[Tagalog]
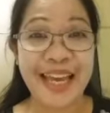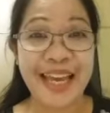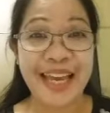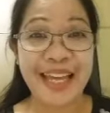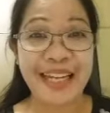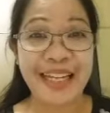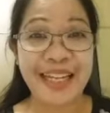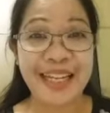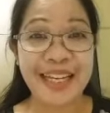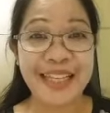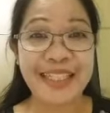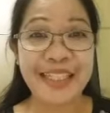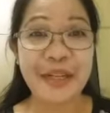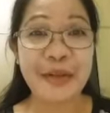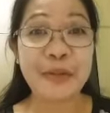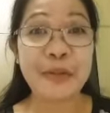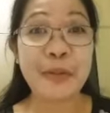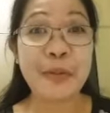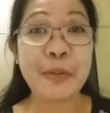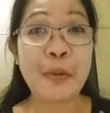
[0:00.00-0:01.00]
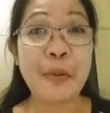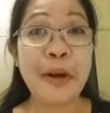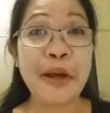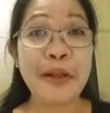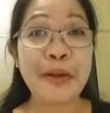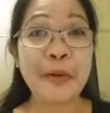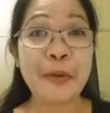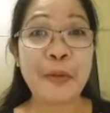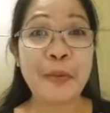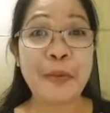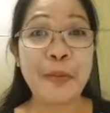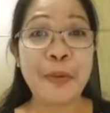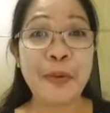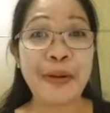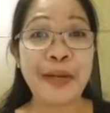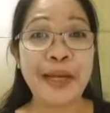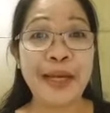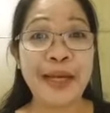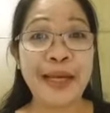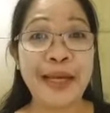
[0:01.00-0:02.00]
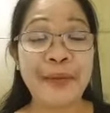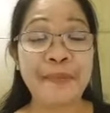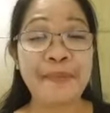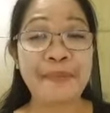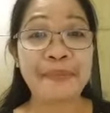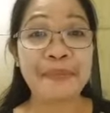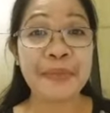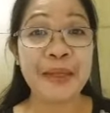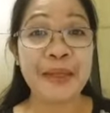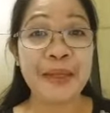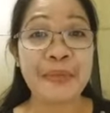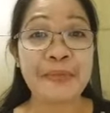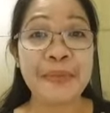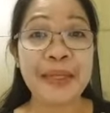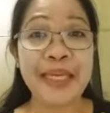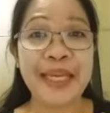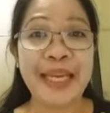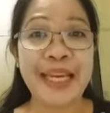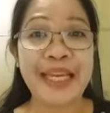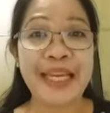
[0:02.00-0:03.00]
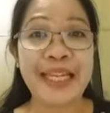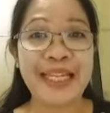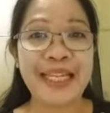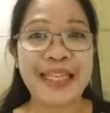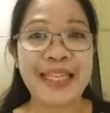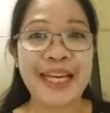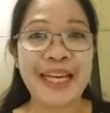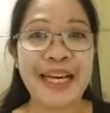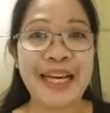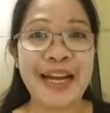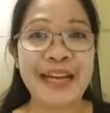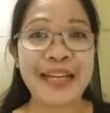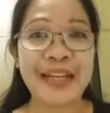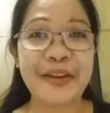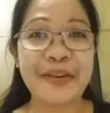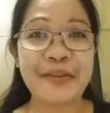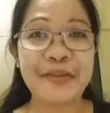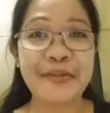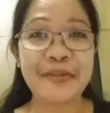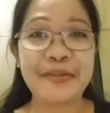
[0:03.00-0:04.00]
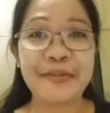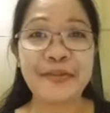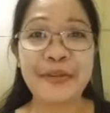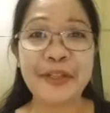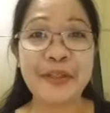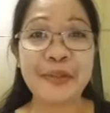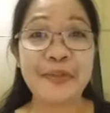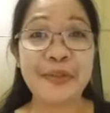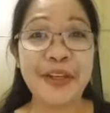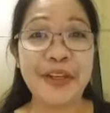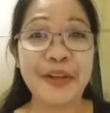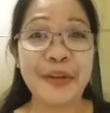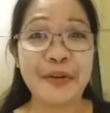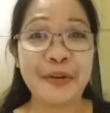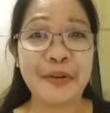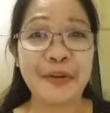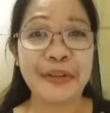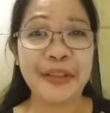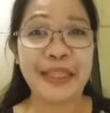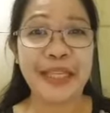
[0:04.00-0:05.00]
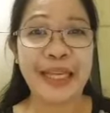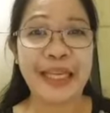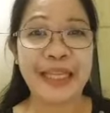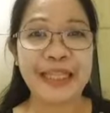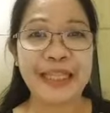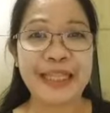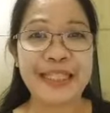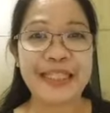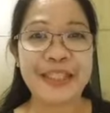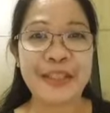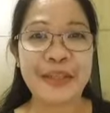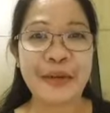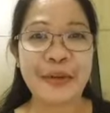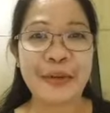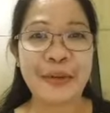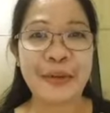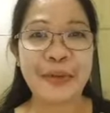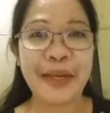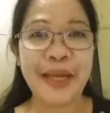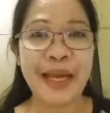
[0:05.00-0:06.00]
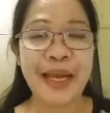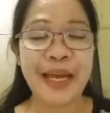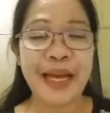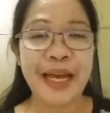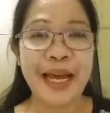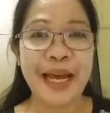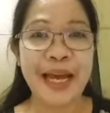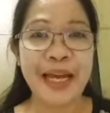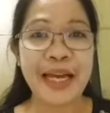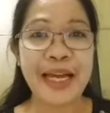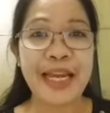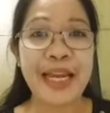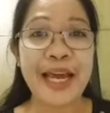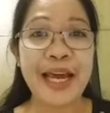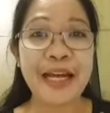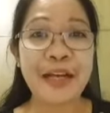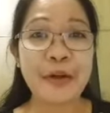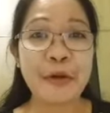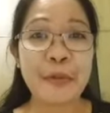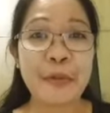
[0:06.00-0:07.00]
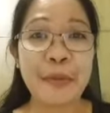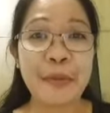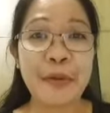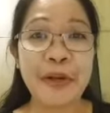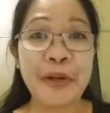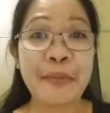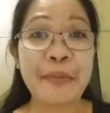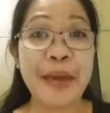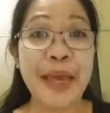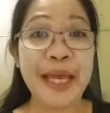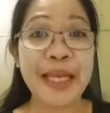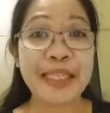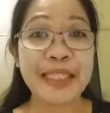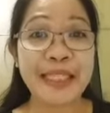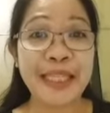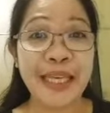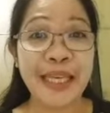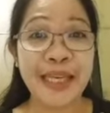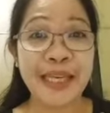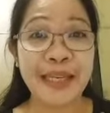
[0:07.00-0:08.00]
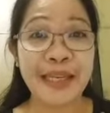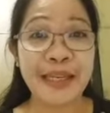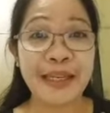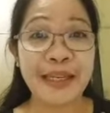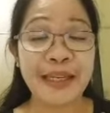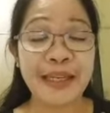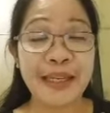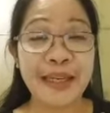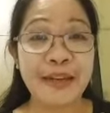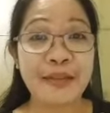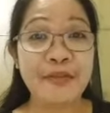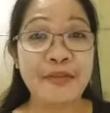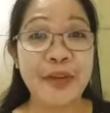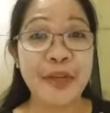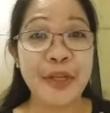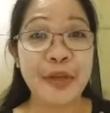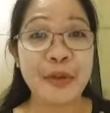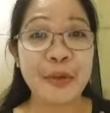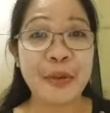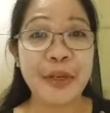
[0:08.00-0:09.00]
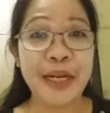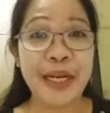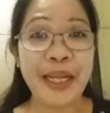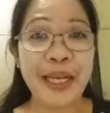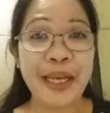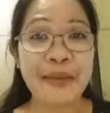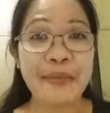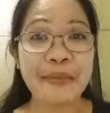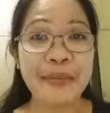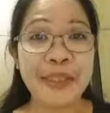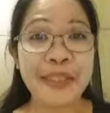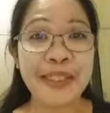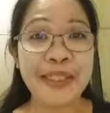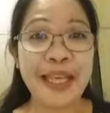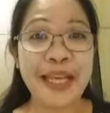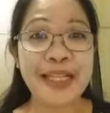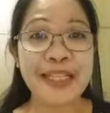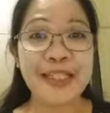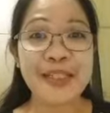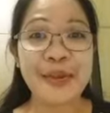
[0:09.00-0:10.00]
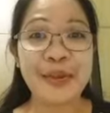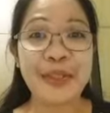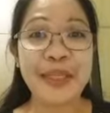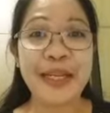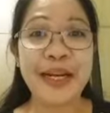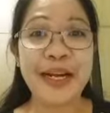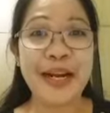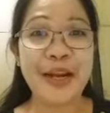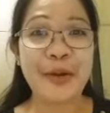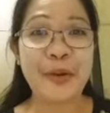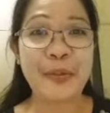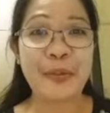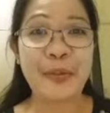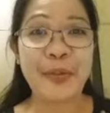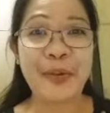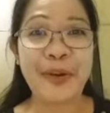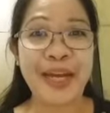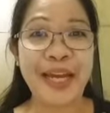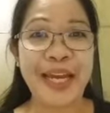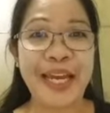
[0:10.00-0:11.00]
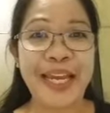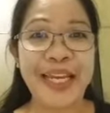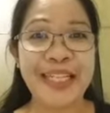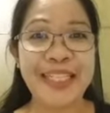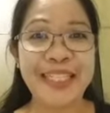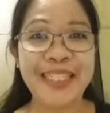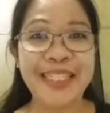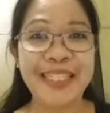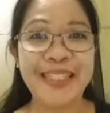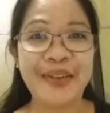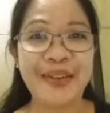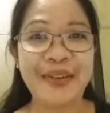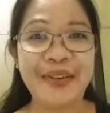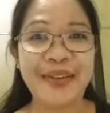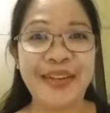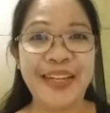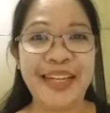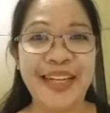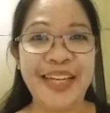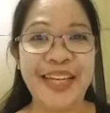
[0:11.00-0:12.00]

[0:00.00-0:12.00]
and uh, sinusubukan ko po na mag-edit ng aking first video content and so uh, kailangan ko po ng maiksing video clips and so tinry ko po guys. So